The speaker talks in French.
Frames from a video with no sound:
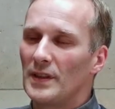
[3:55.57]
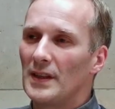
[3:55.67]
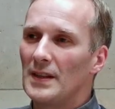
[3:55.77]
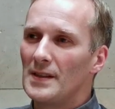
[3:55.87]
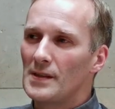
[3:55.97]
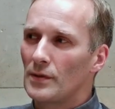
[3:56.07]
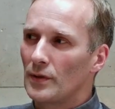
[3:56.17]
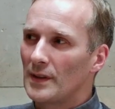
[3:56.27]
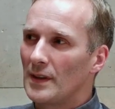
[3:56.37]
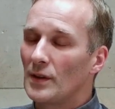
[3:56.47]
d'église
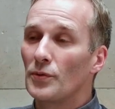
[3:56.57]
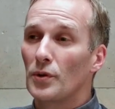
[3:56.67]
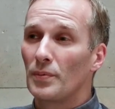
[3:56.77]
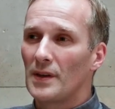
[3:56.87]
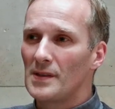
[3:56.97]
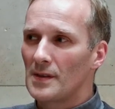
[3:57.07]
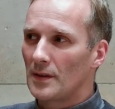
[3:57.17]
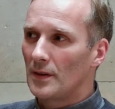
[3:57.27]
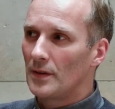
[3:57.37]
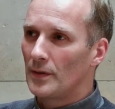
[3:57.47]
qui a été entreprise
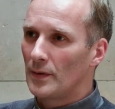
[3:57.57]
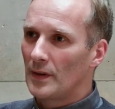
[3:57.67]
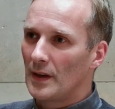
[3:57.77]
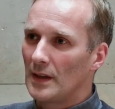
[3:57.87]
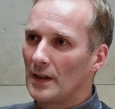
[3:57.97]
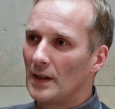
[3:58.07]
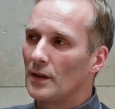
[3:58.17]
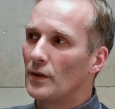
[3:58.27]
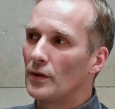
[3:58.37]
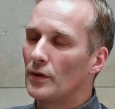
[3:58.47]
euh,
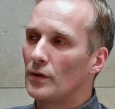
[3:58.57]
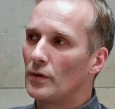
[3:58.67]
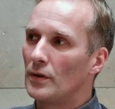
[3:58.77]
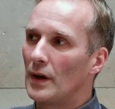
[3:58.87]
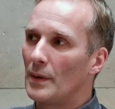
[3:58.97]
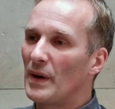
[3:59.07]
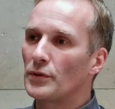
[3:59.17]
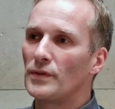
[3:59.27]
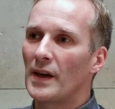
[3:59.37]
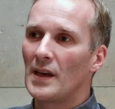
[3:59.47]
est un
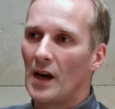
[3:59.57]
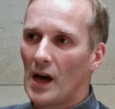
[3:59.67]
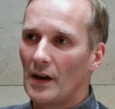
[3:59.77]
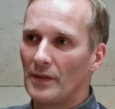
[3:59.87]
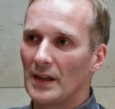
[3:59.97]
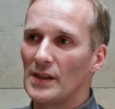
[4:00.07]
partenariat avec